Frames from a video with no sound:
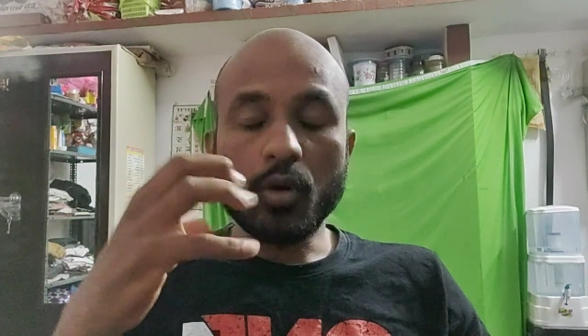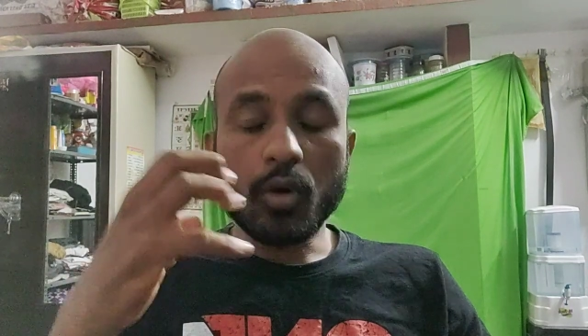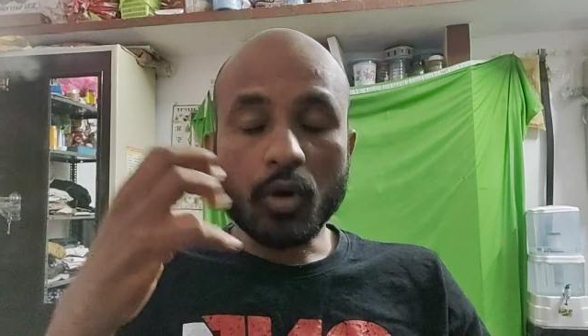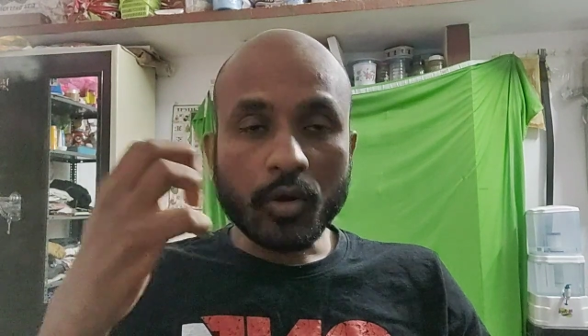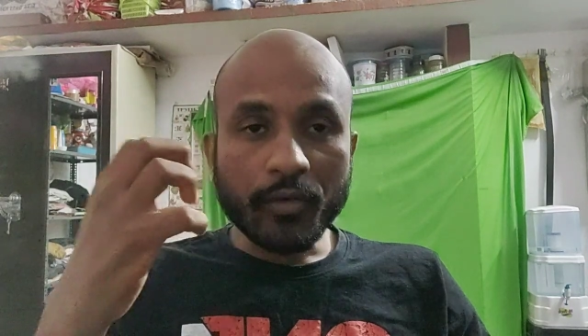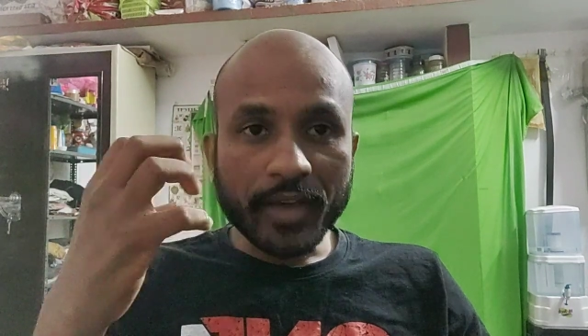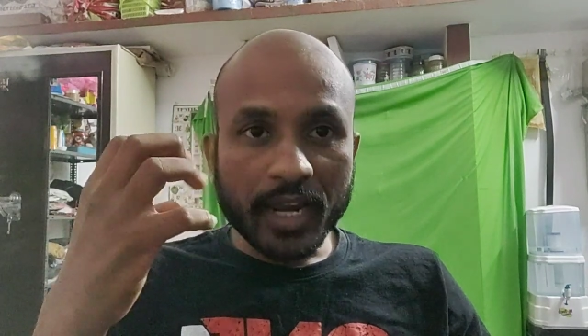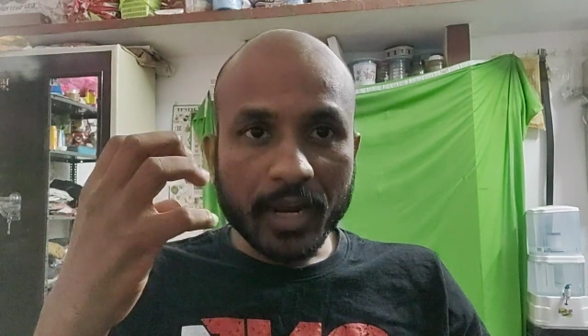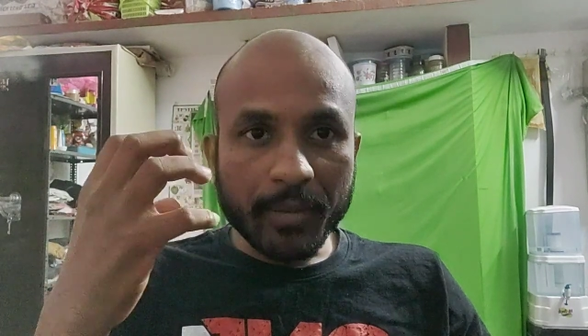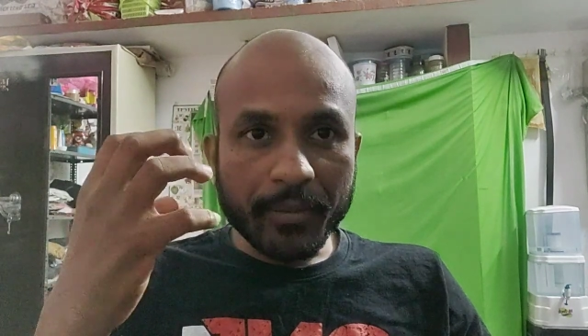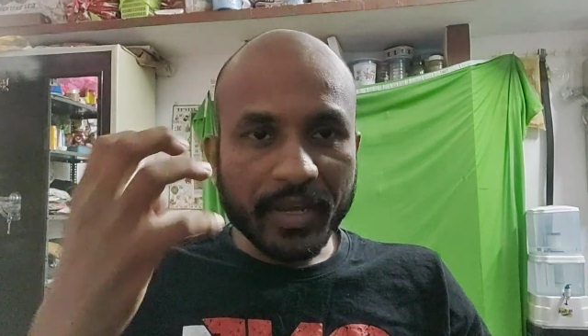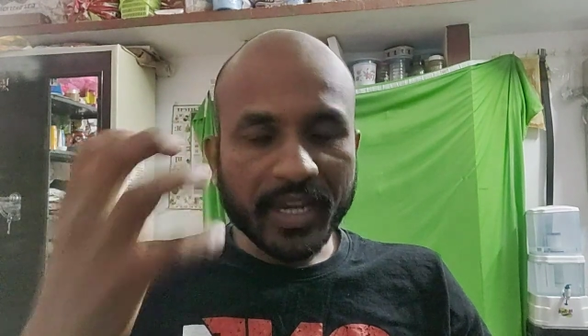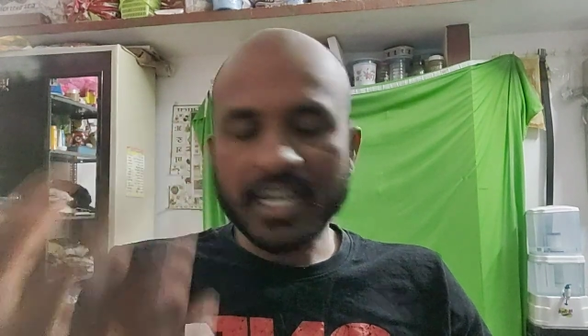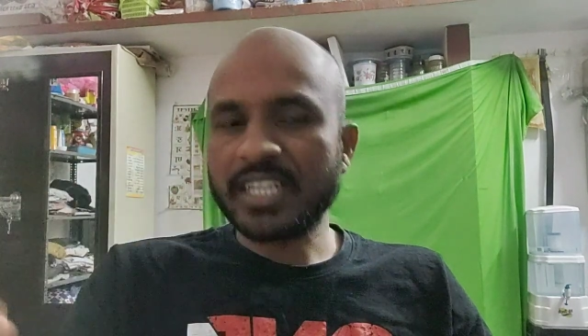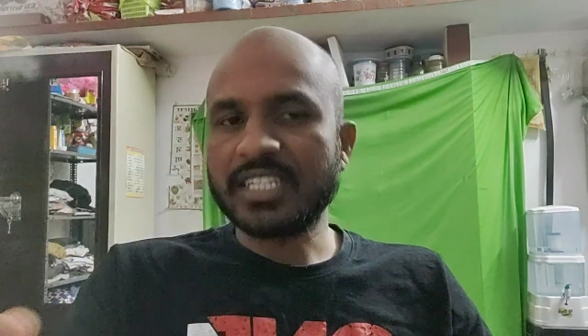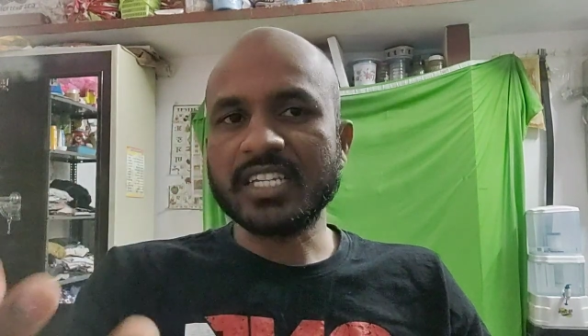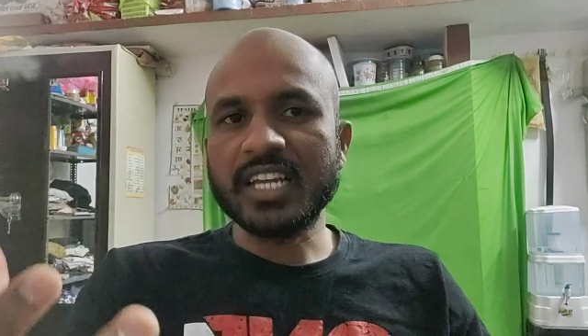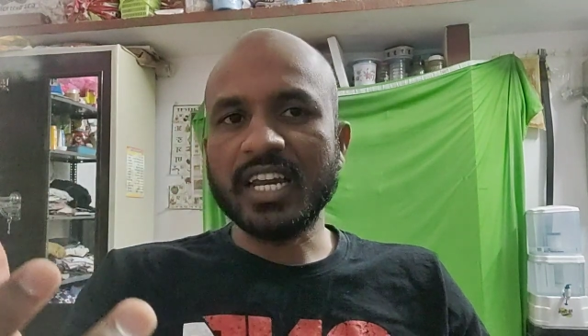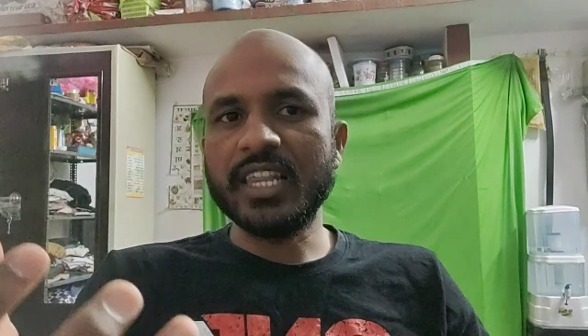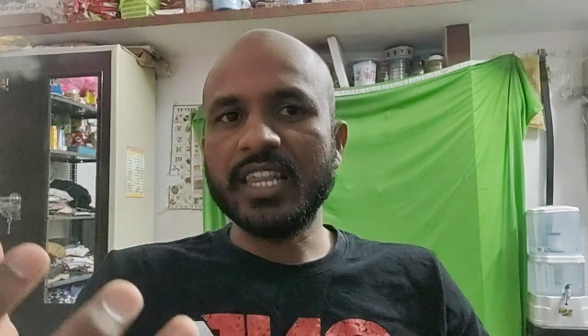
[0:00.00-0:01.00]
ఒకవేళ మీకు
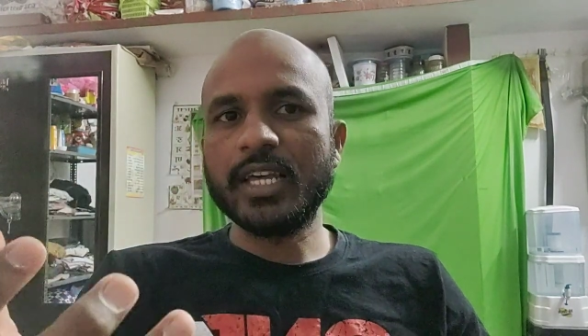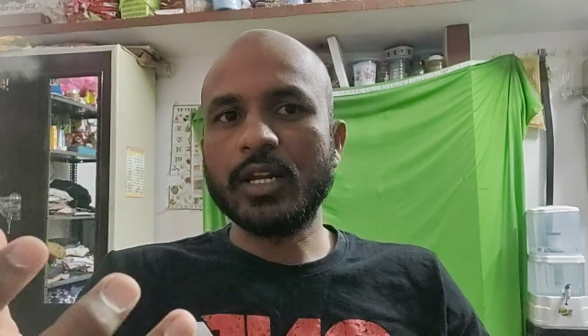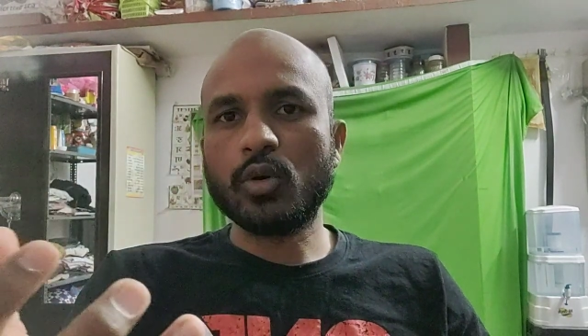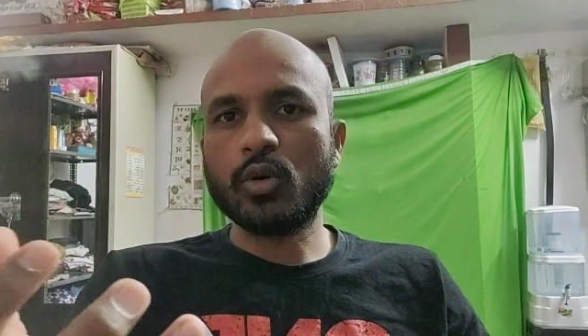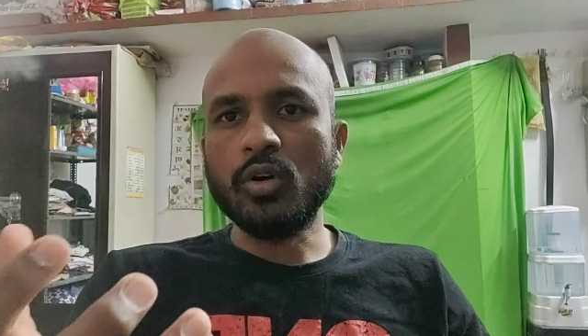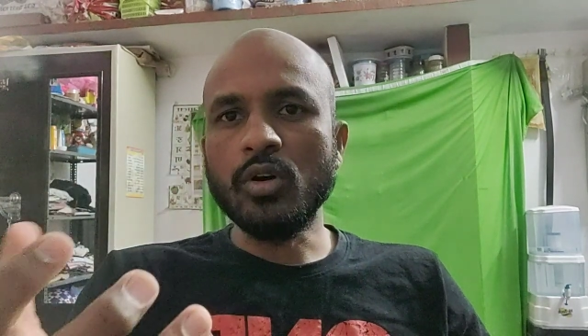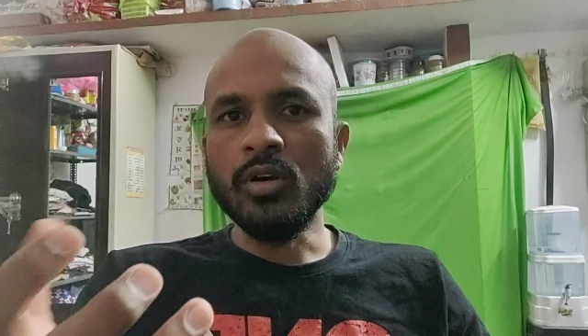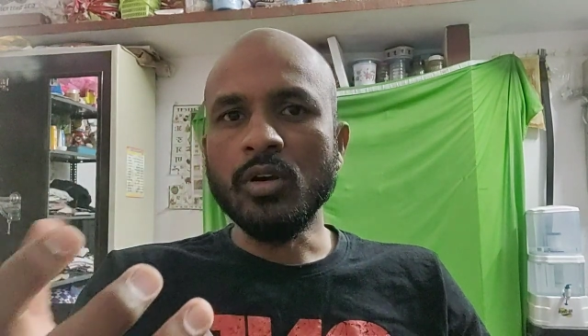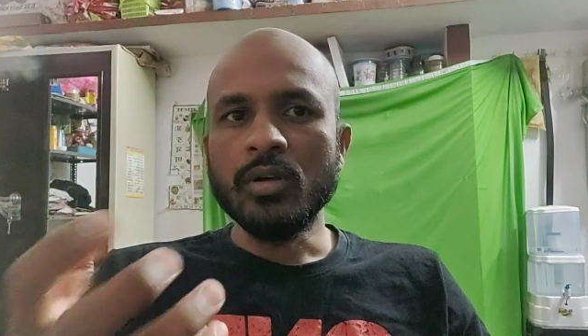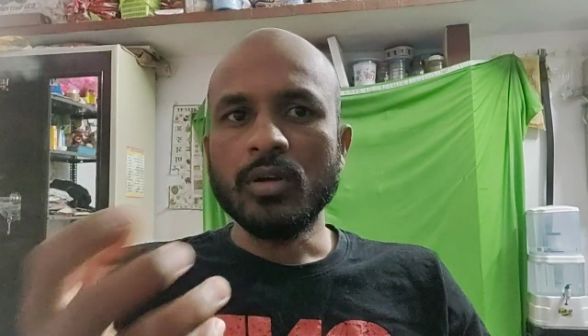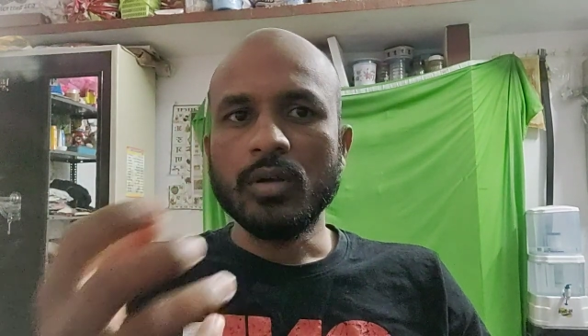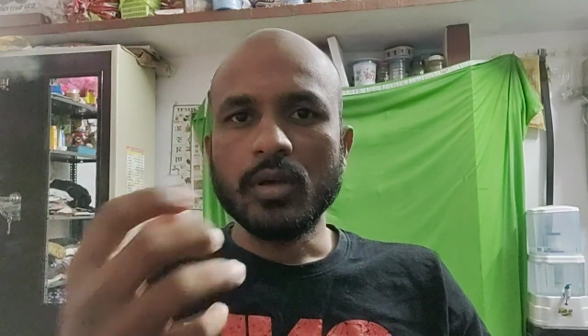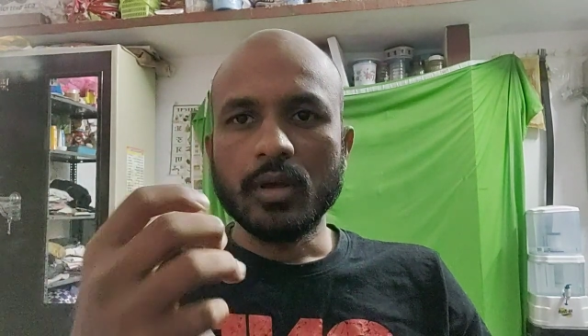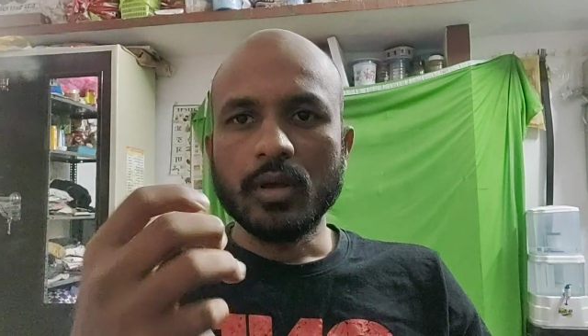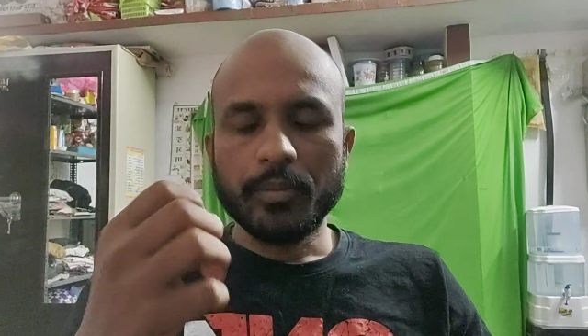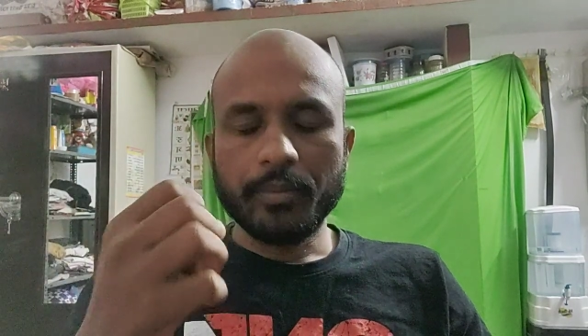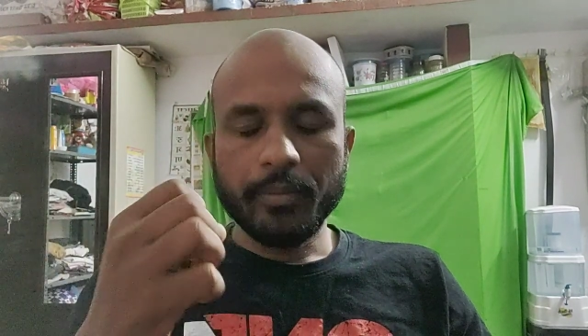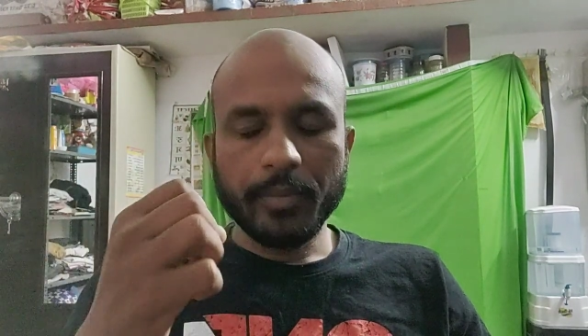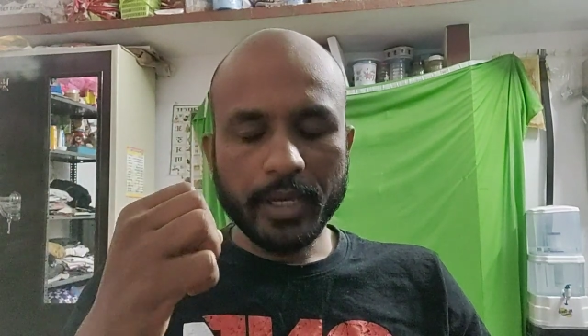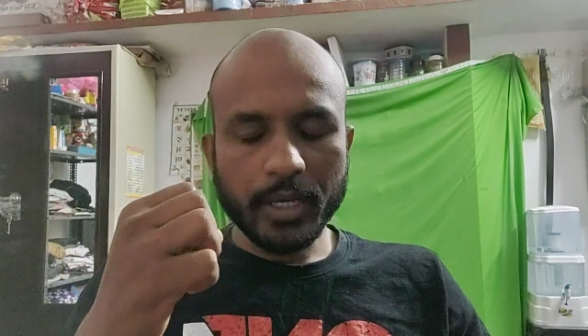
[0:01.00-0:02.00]
నచ్చలేదు అనుకో
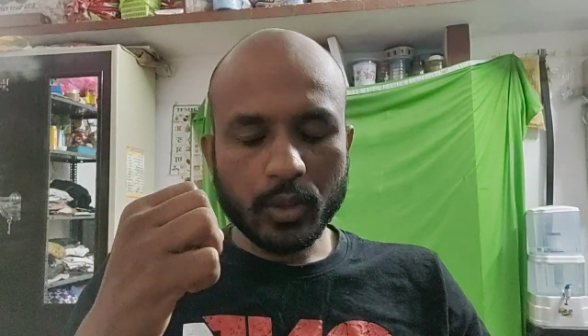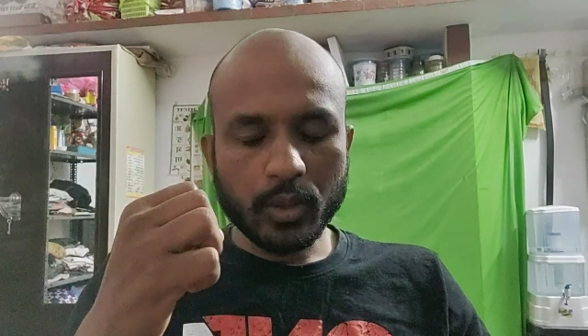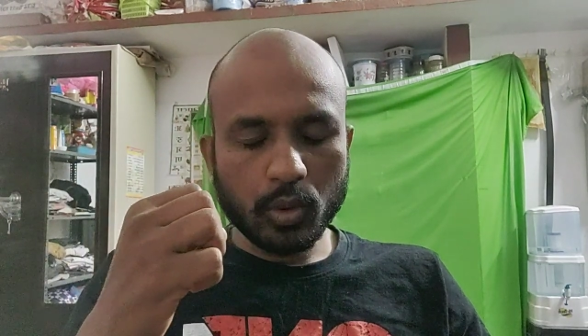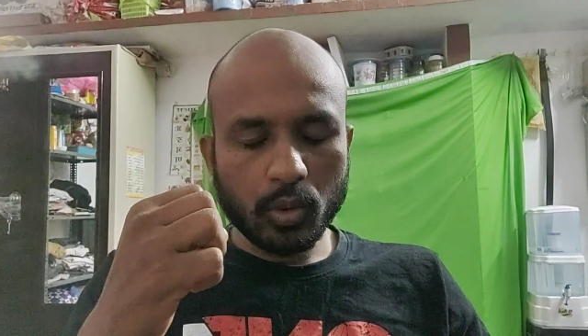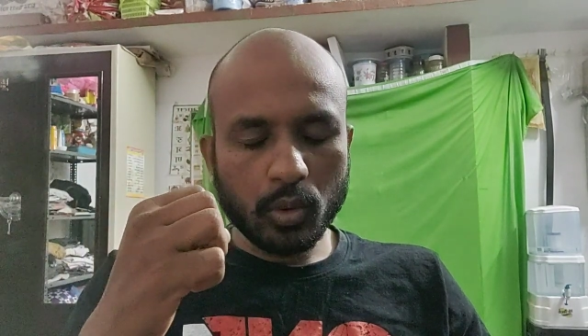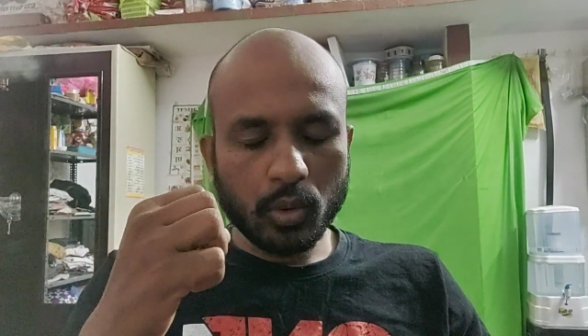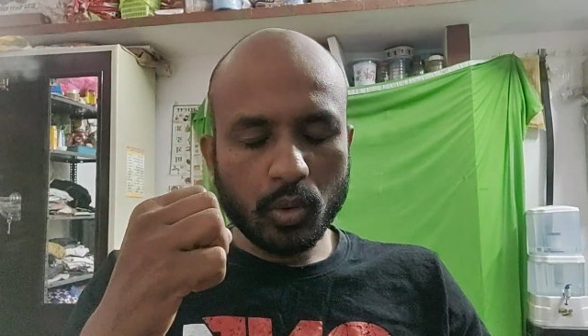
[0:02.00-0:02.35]
మీకు